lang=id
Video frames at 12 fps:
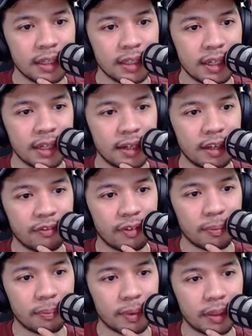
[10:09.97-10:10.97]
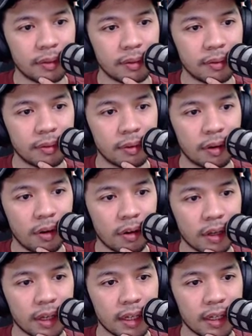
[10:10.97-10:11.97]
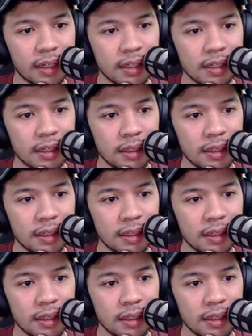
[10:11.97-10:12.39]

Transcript: ini ada development lognya